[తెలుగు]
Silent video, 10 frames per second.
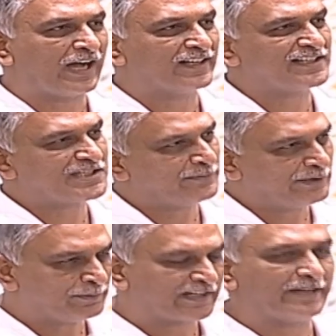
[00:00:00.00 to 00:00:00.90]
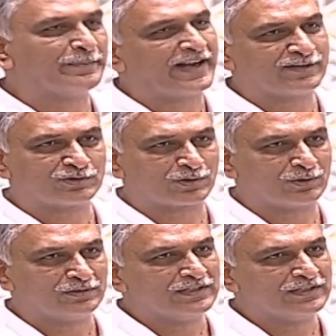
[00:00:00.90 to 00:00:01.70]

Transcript: కాంగ్రెస్లో వేయండు మరి రేపు ఉంటాడో